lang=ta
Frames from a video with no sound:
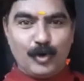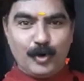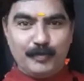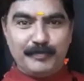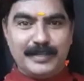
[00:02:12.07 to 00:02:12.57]

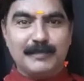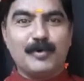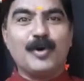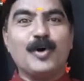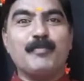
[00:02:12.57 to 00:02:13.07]
ஓம்
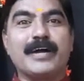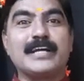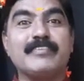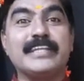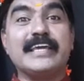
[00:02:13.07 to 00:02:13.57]
நமோ
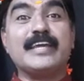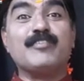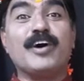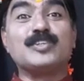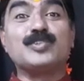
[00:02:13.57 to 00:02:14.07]
பகவதே
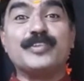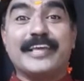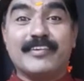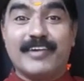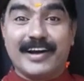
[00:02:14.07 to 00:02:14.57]

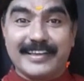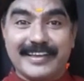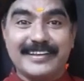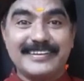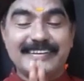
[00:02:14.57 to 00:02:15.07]
வாசுதேவாய
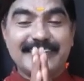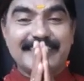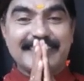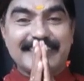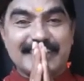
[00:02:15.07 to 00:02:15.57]

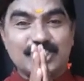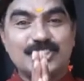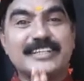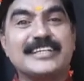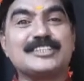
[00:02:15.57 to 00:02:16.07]

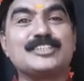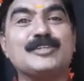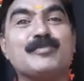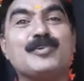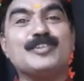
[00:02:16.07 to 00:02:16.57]
கிருஷ்ண
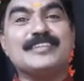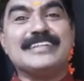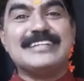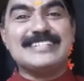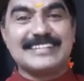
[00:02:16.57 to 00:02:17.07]
கிருஷ்ண
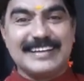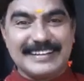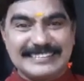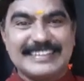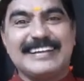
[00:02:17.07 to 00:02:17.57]
முகுந்த
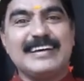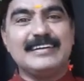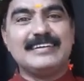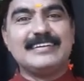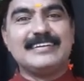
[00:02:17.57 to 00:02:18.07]
ஜனார்த்தனா
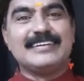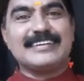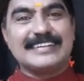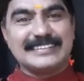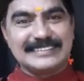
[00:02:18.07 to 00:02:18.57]

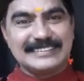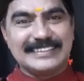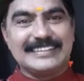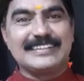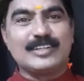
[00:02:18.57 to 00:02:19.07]

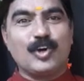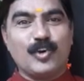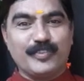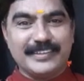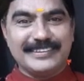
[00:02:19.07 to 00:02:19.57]
கிருஷ்ண
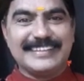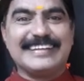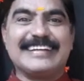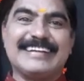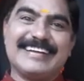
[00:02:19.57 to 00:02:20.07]
கோவிந்த
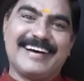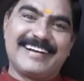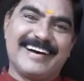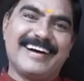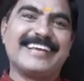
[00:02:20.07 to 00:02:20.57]

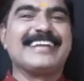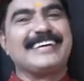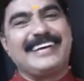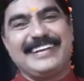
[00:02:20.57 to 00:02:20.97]
நாராயண